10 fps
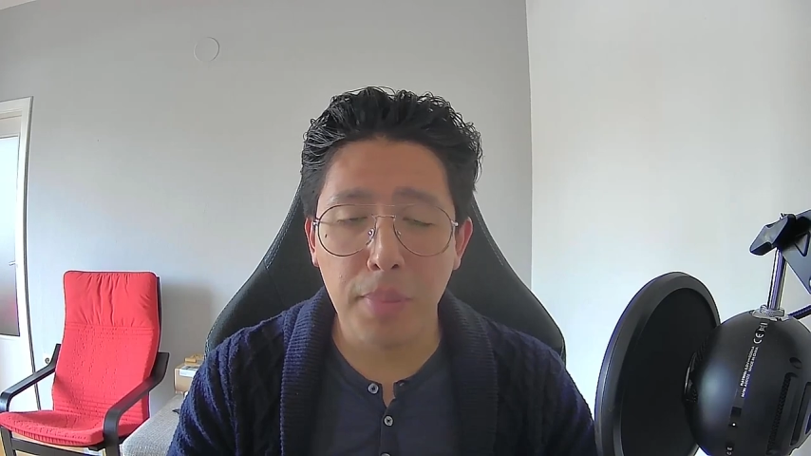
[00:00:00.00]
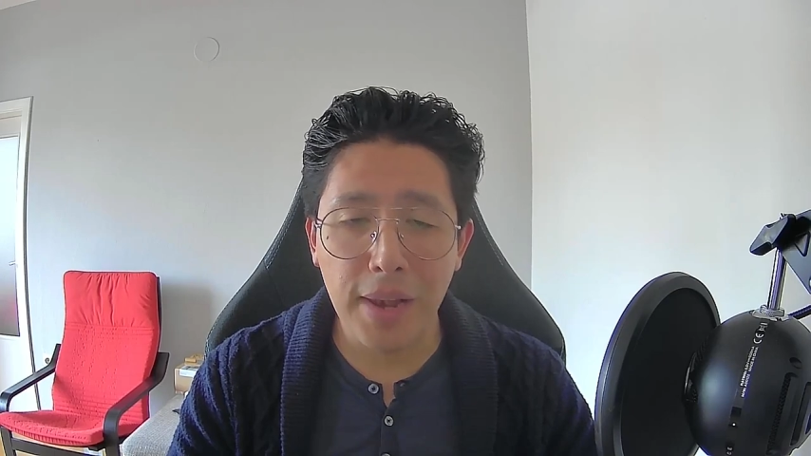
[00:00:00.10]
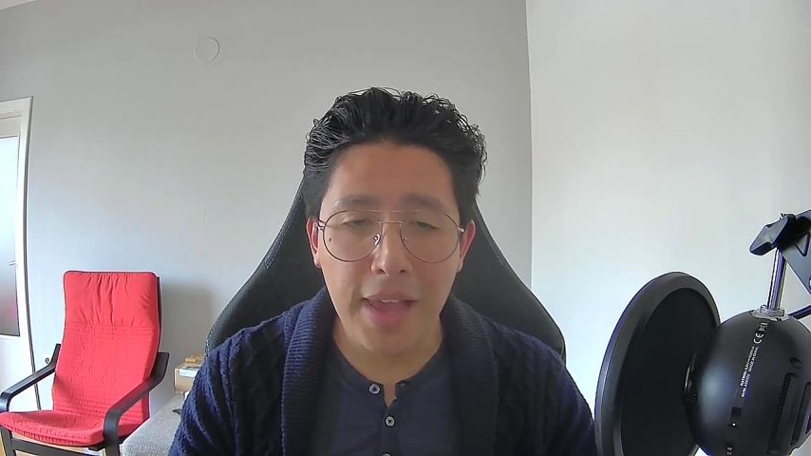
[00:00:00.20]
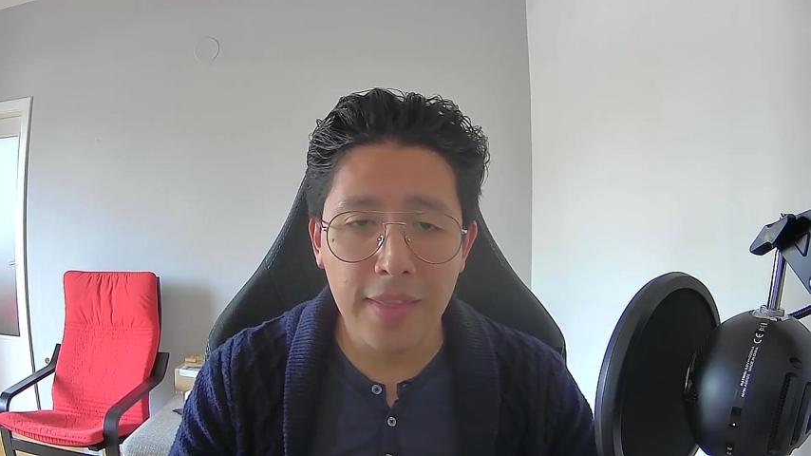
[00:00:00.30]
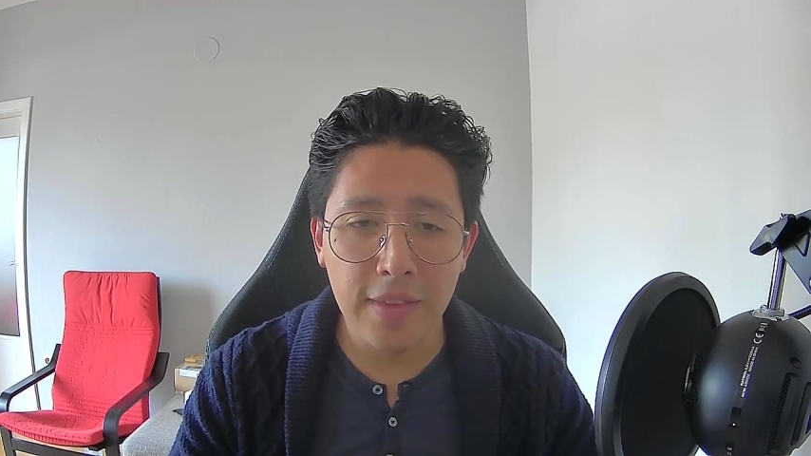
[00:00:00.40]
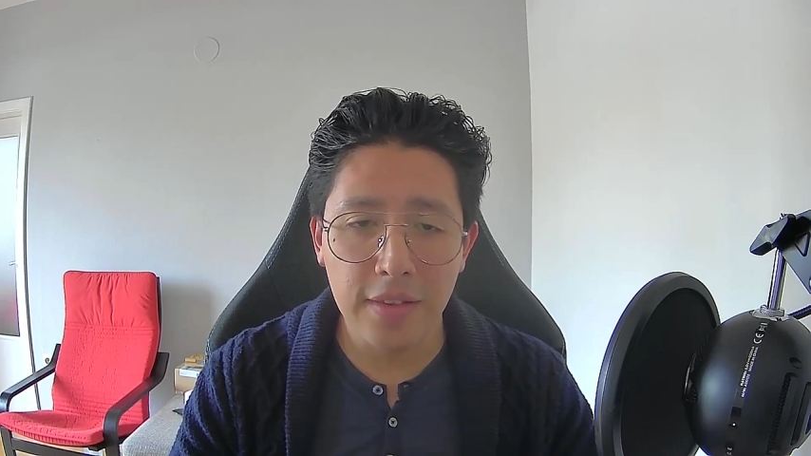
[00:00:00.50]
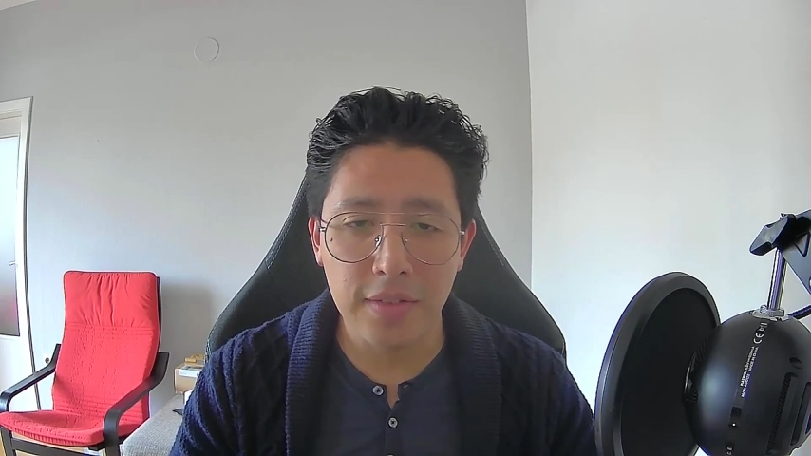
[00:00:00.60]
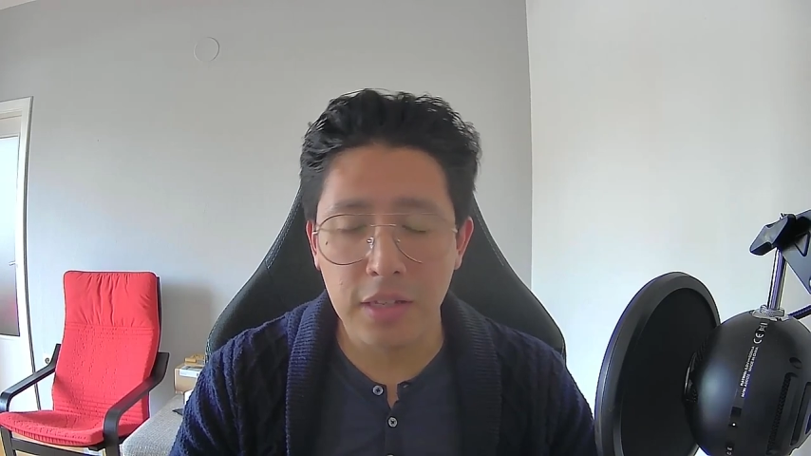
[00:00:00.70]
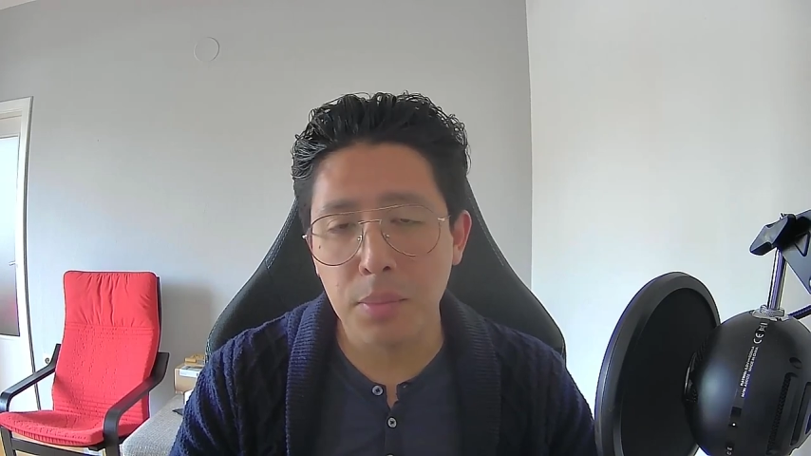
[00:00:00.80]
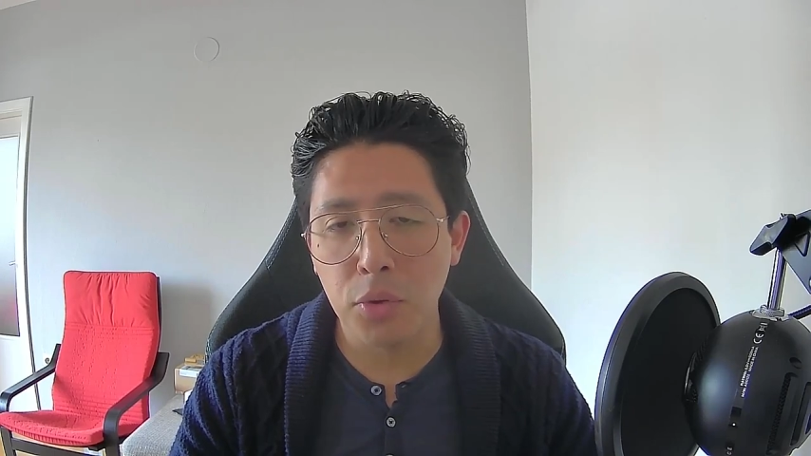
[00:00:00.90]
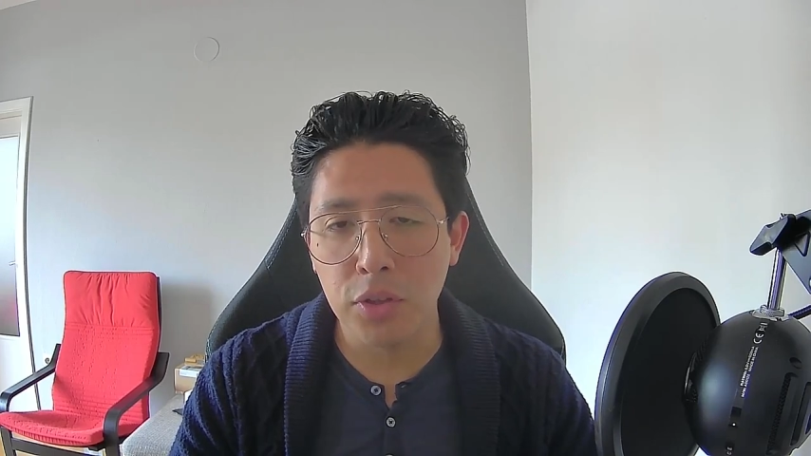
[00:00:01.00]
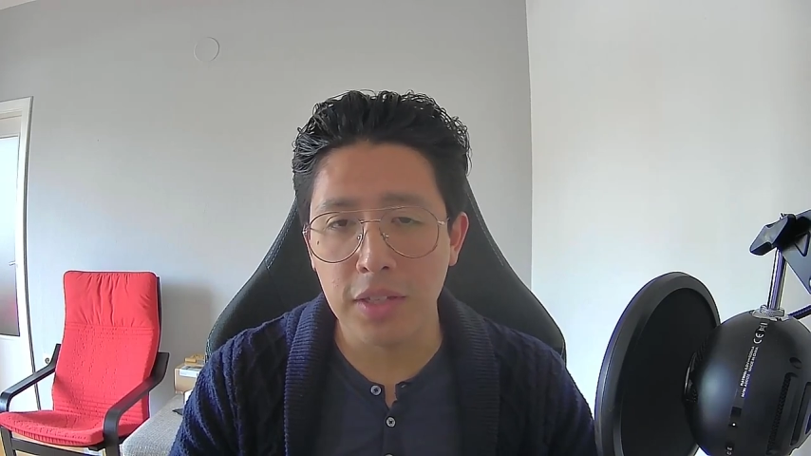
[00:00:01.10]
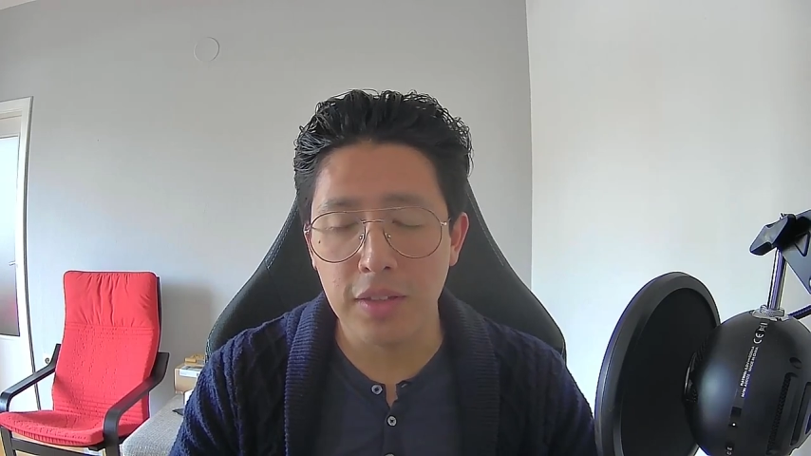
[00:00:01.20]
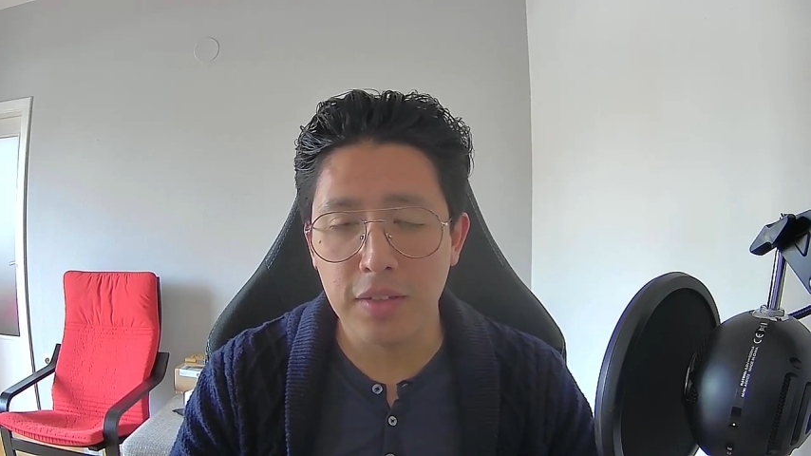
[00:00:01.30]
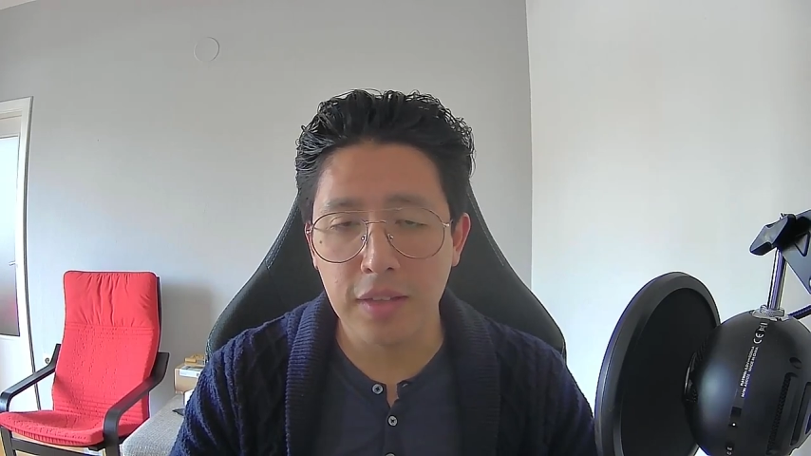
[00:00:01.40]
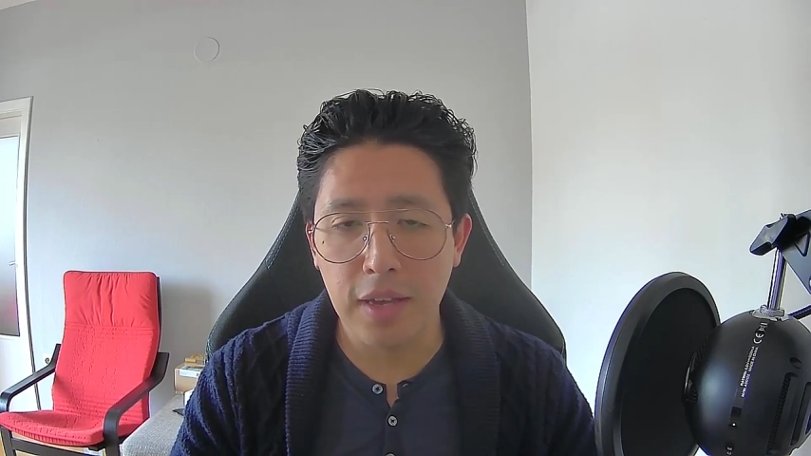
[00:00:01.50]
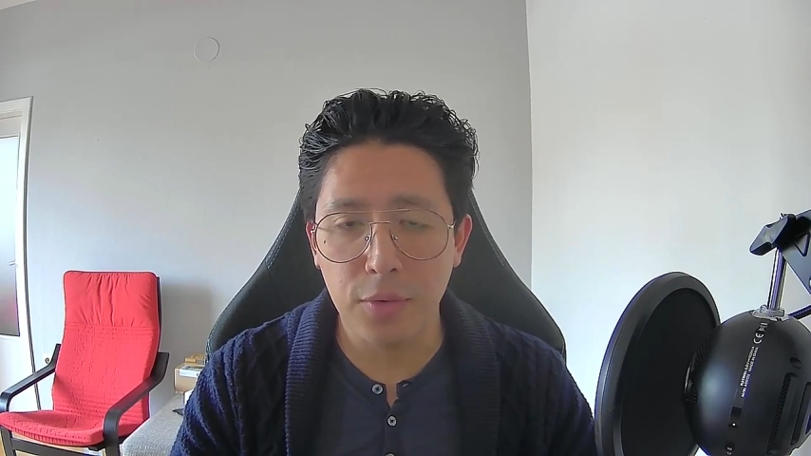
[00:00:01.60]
planes de monetizar